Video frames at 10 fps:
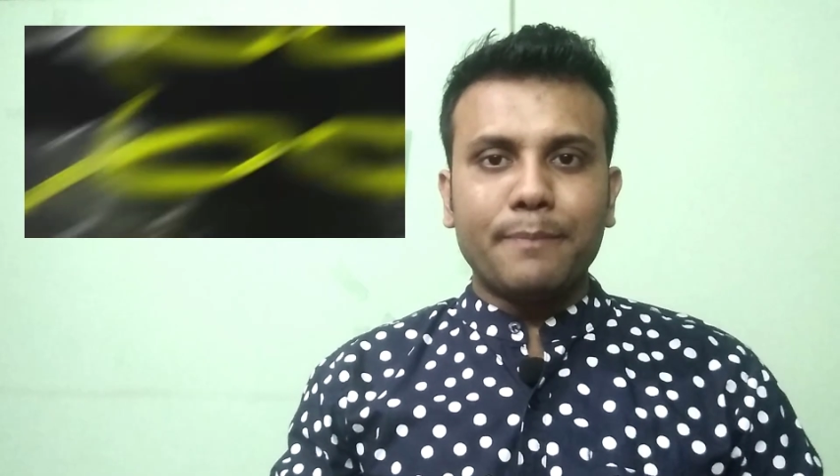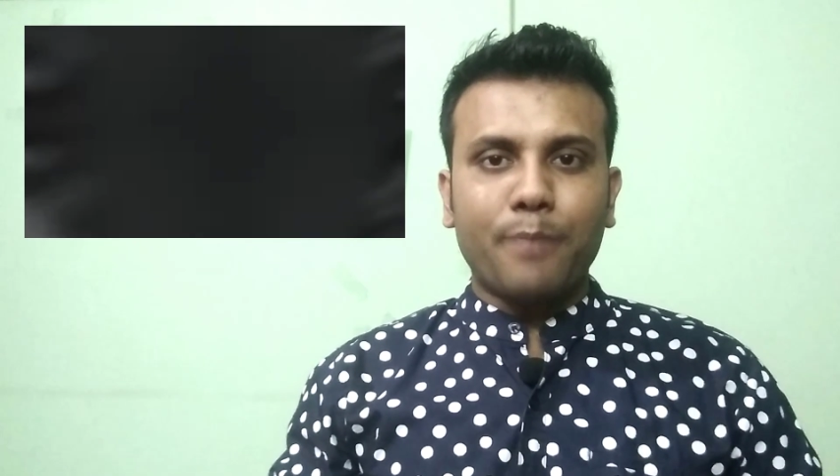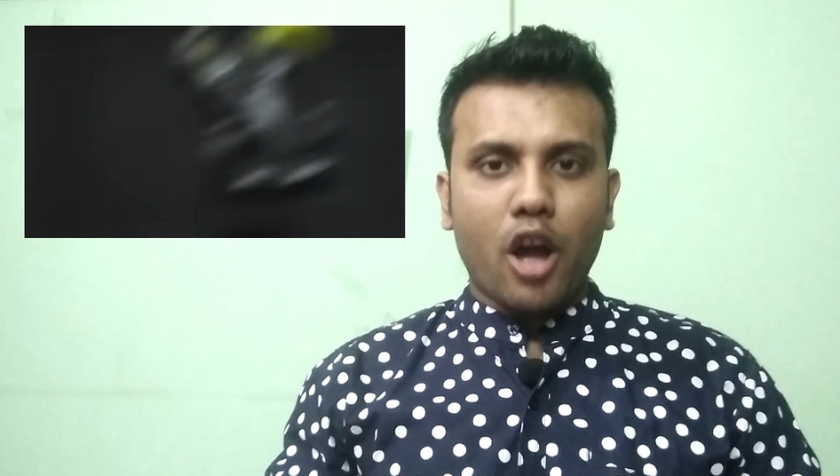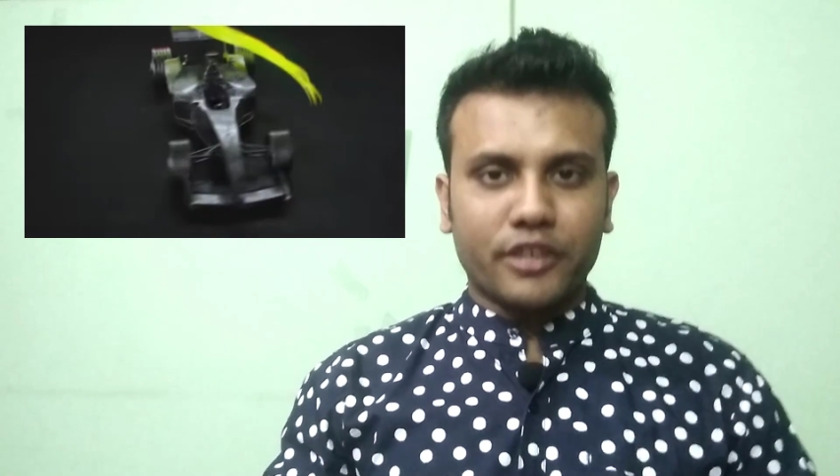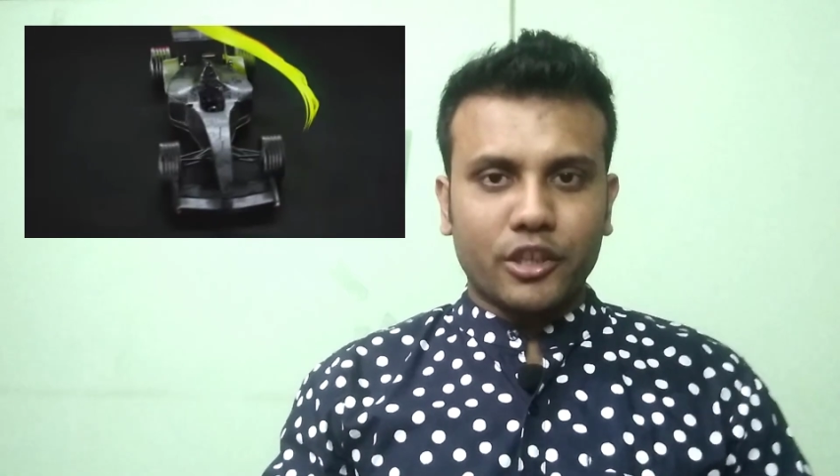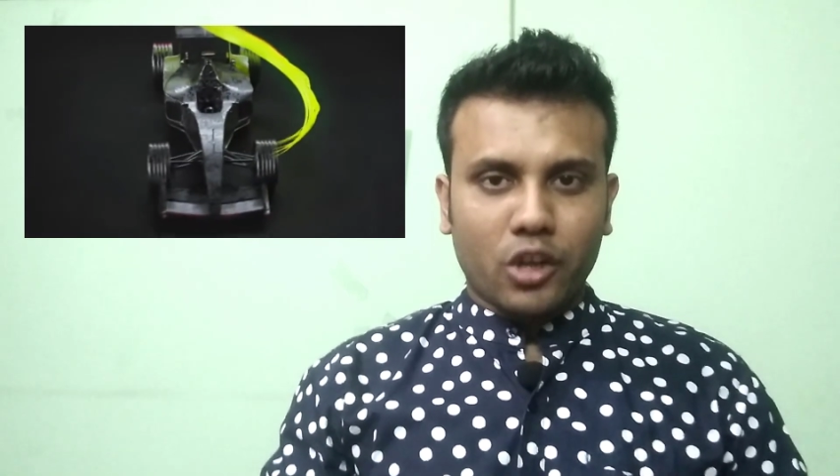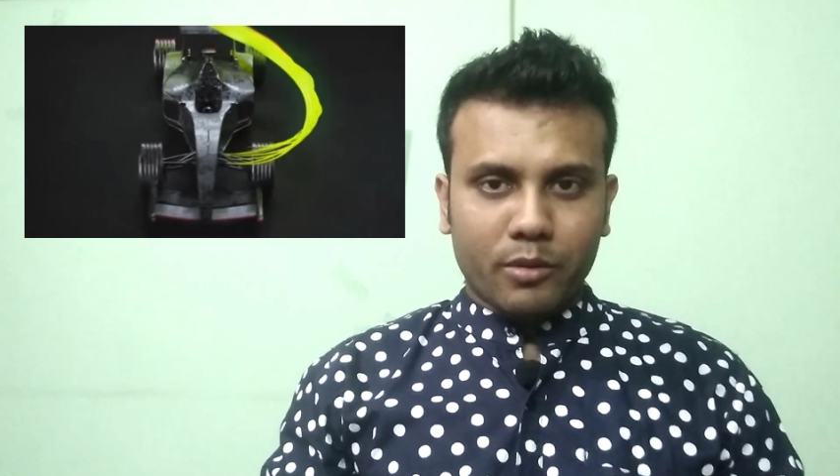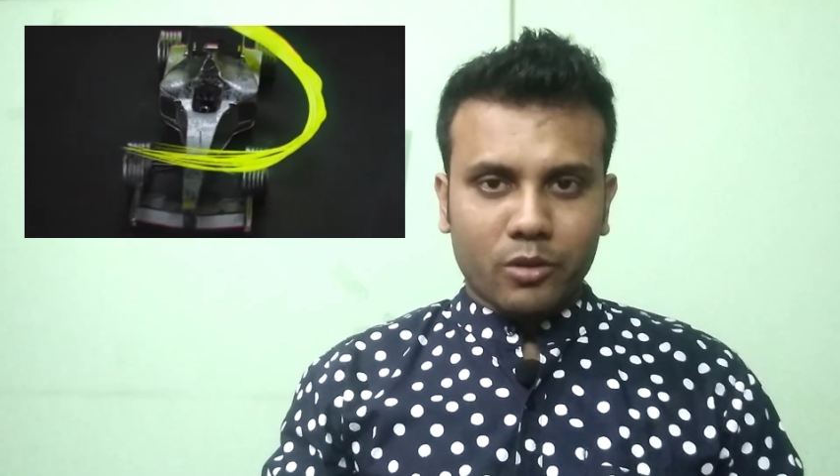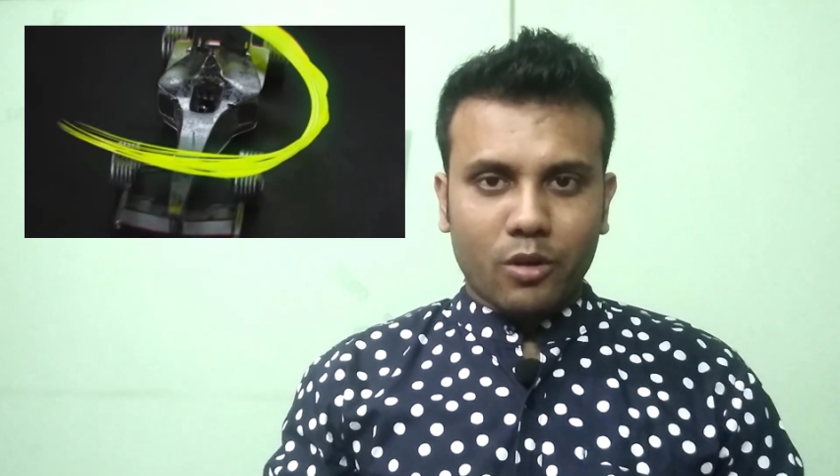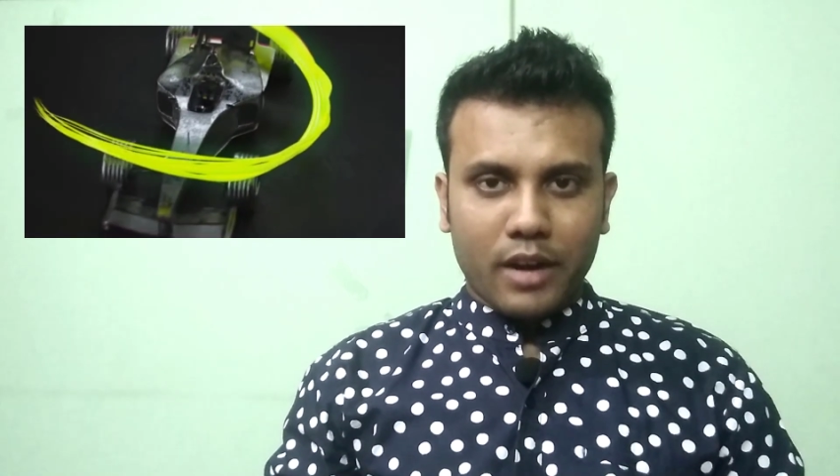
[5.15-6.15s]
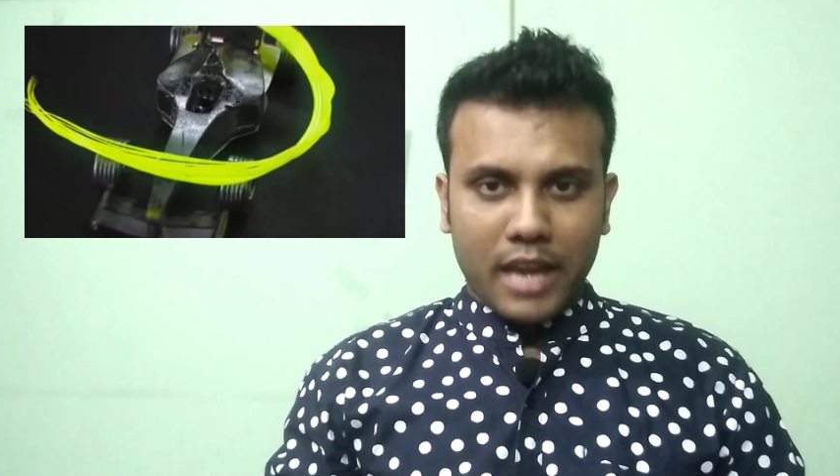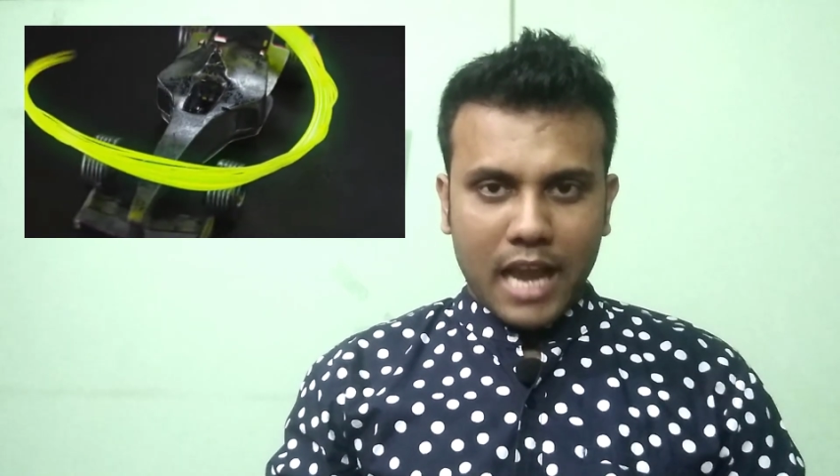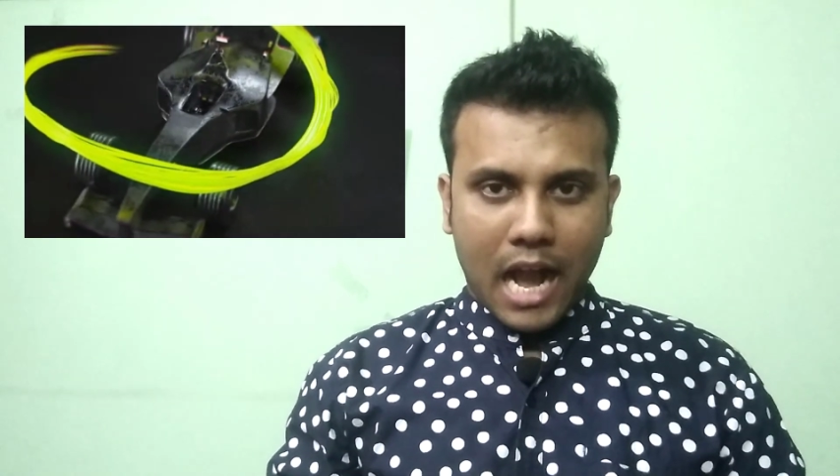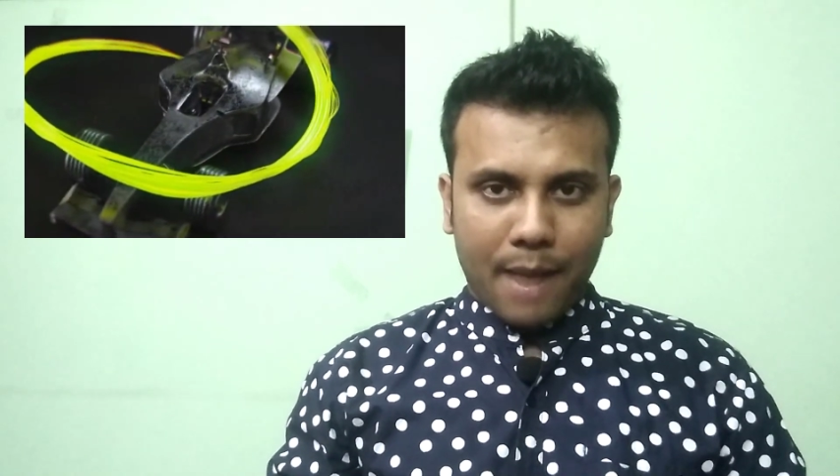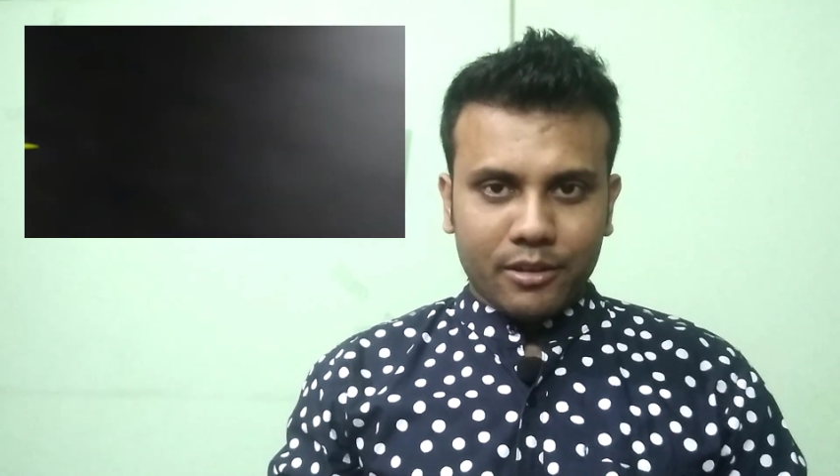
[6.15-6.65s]
ইম্পর্টেন্ট খবরগুলো
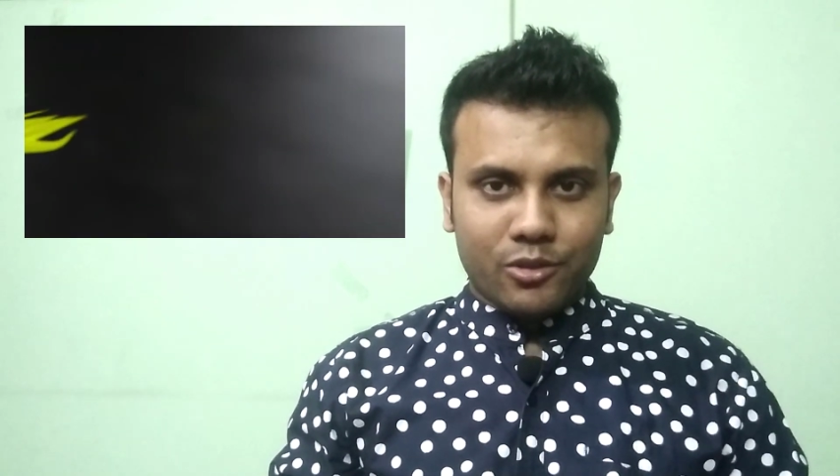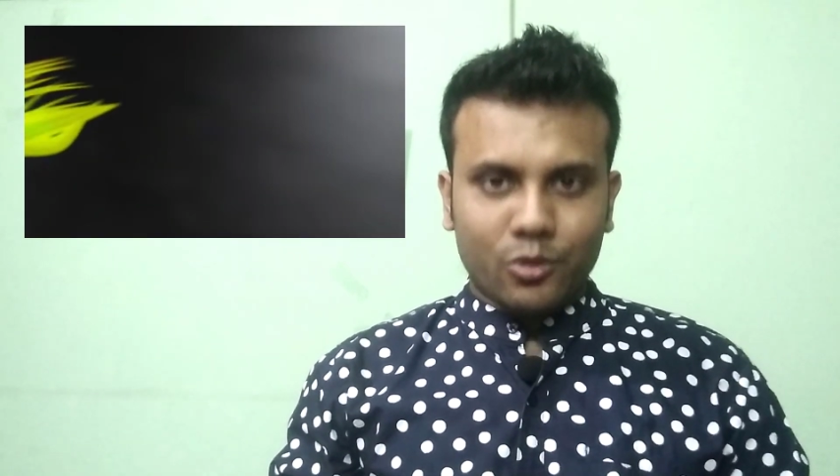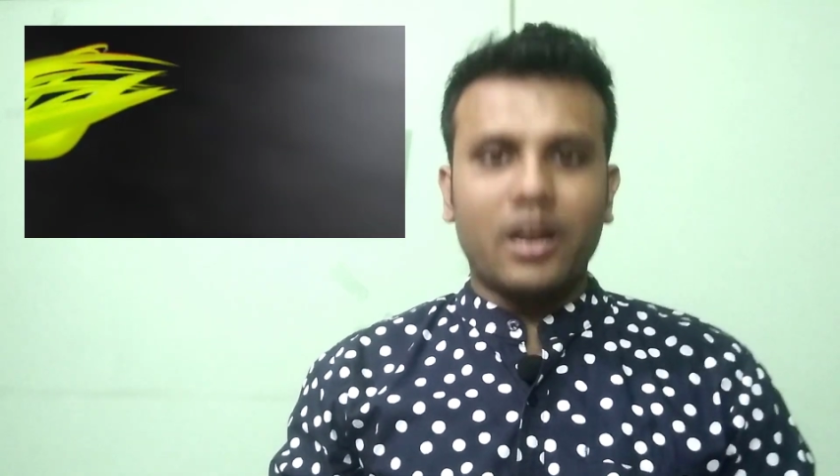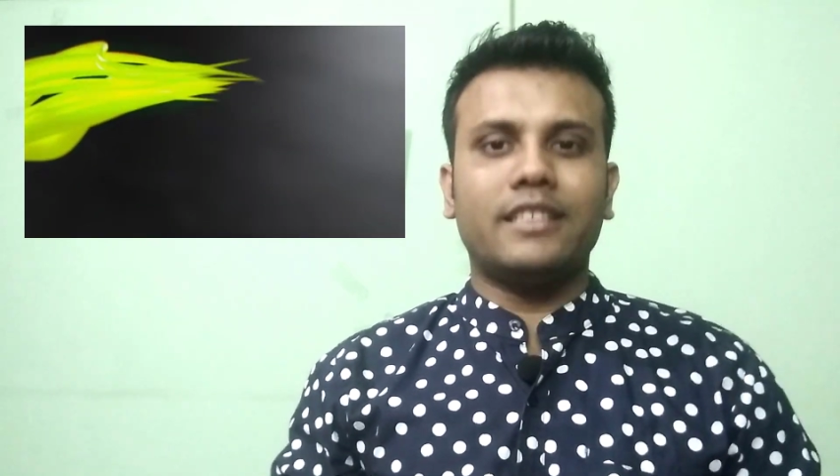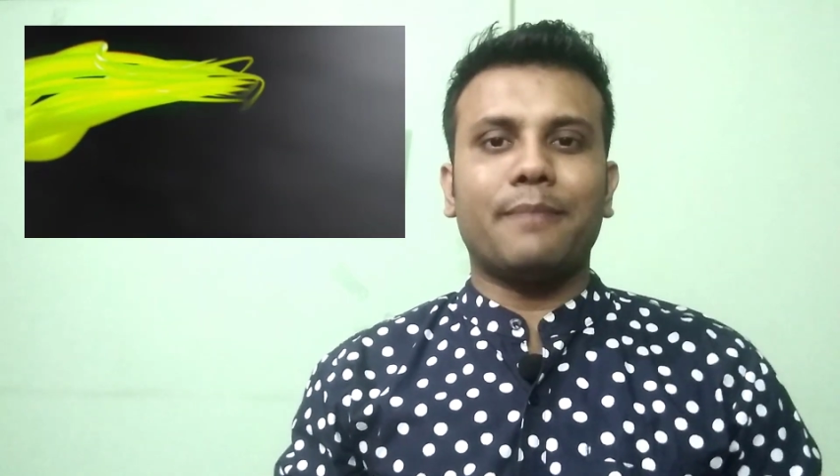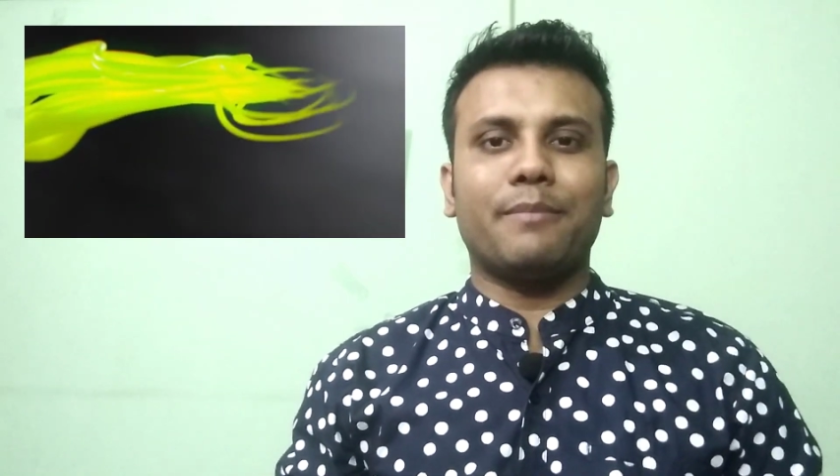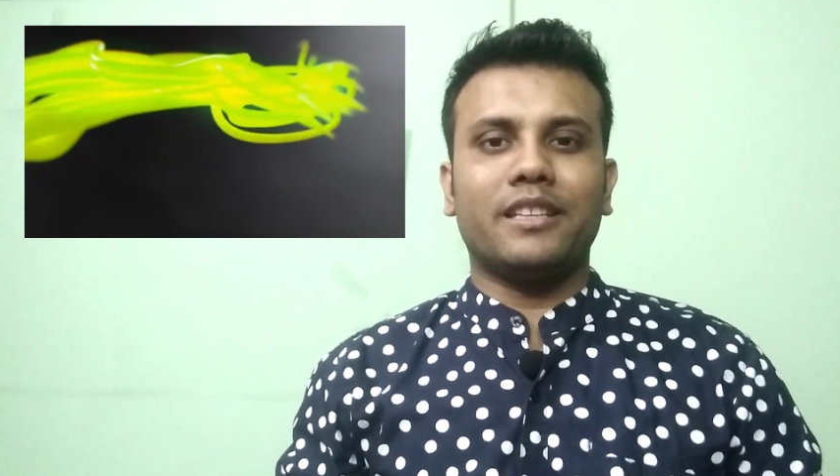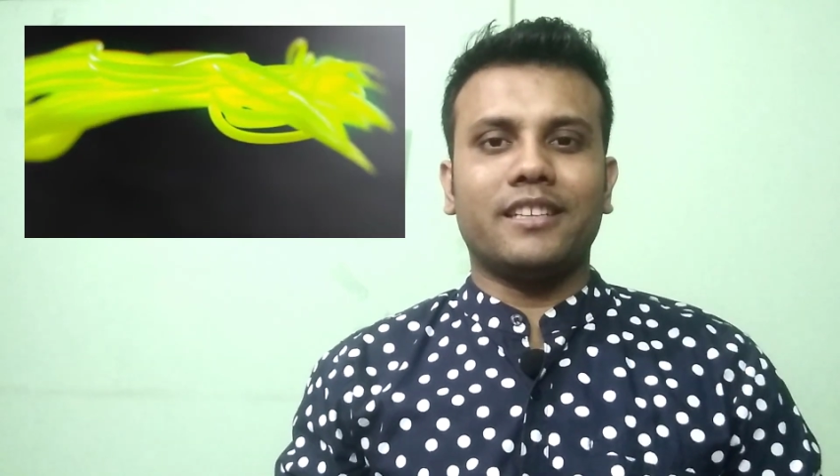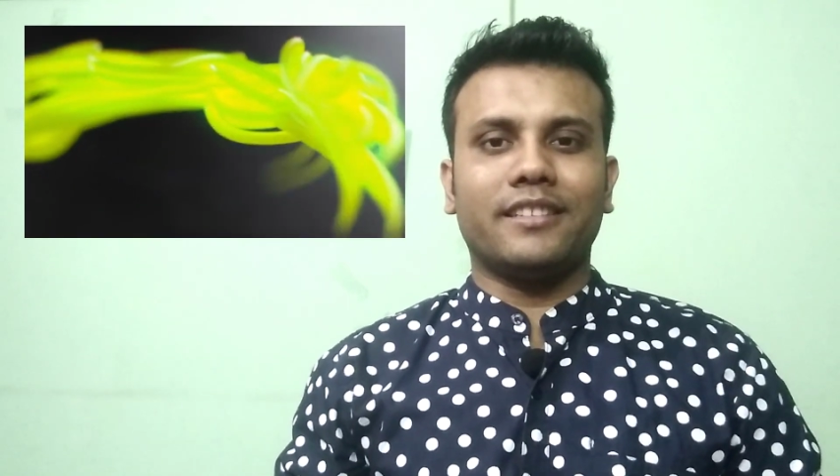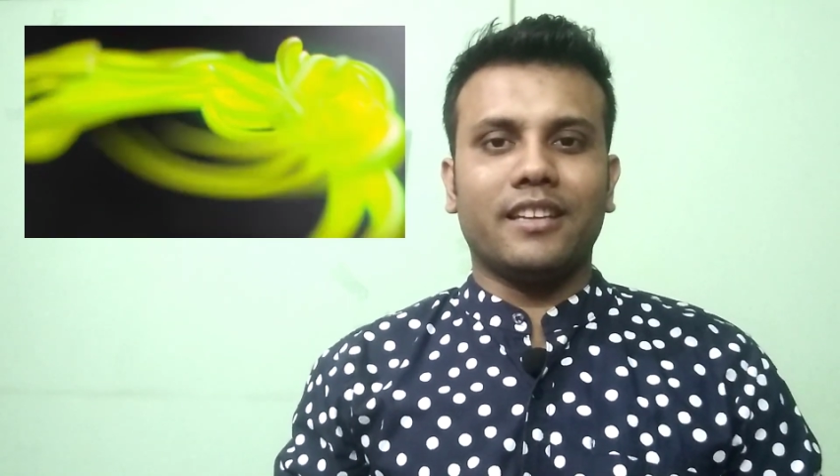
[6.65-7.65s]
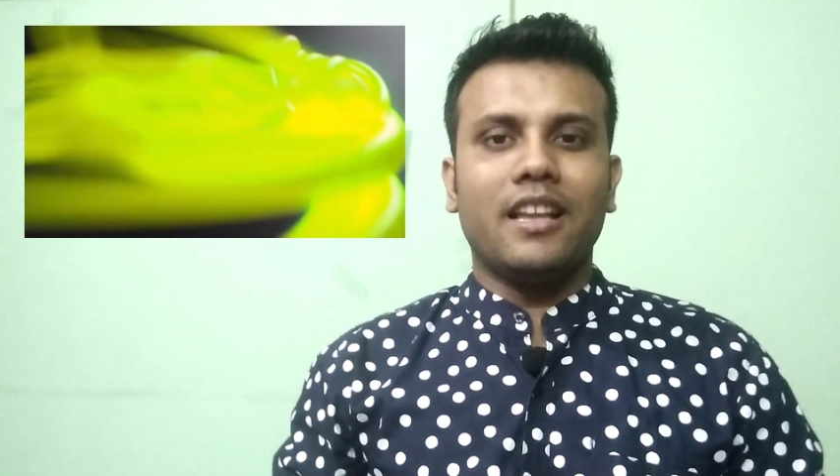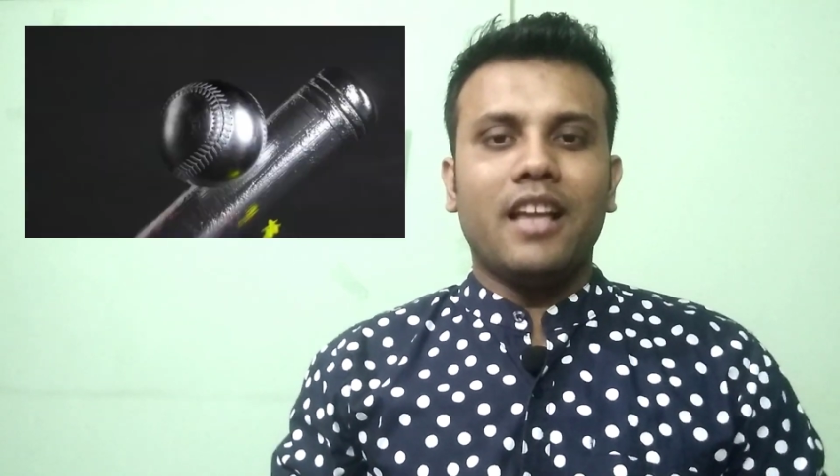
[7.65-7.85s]
নিয়ে আমি চলে আছি আপনাদের সাথে